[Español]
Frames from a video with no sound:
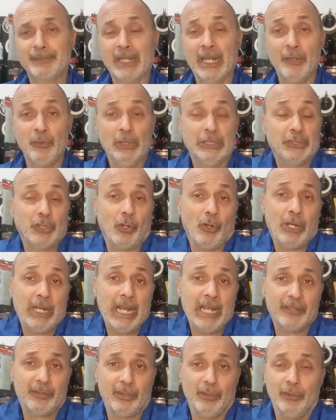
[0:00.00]
a, nuestros
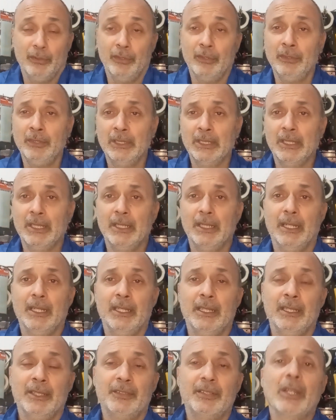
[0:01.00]
casos,
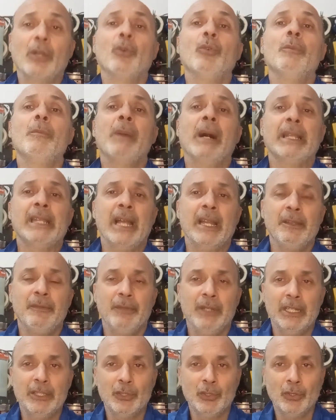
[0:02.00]
eh, según
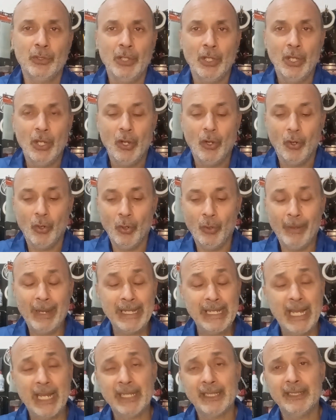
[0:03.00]
vayáis viendo o
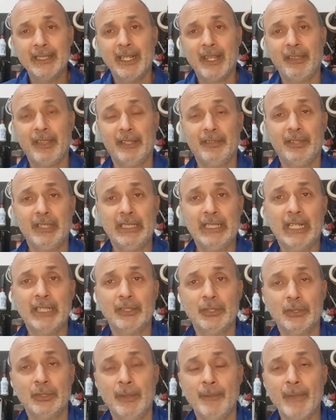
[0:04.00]
vayáis
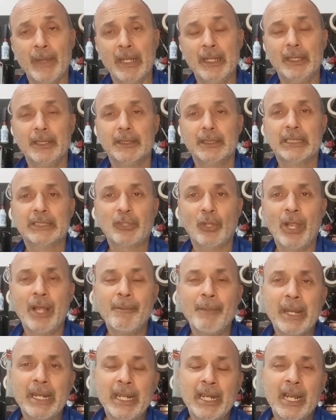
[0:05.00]
necesitando. De
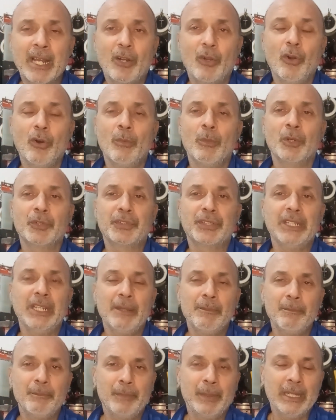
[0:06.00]
todas maneras, como
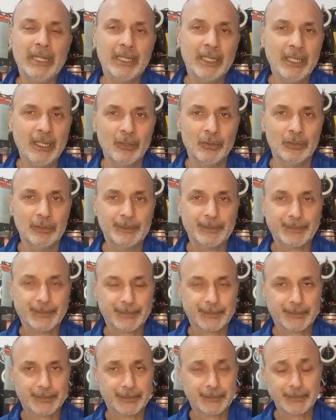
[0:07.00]
siempre
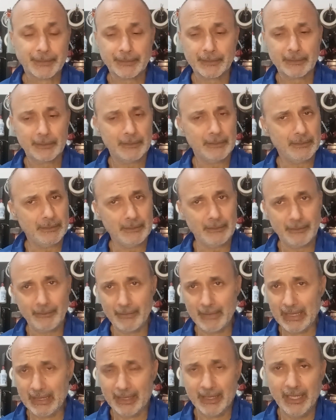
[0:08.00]
digo,
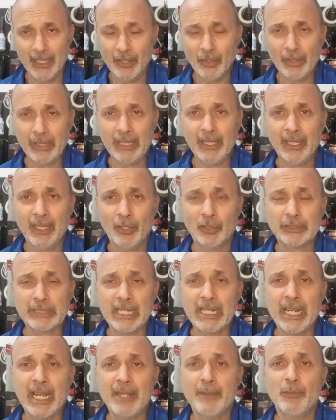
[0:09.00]
quiero que lo
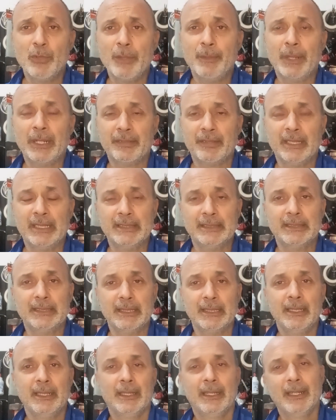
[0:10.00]
tengáis muy
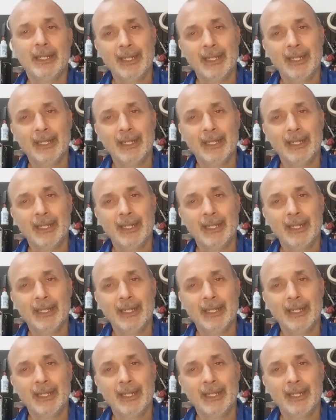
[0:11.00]
presente,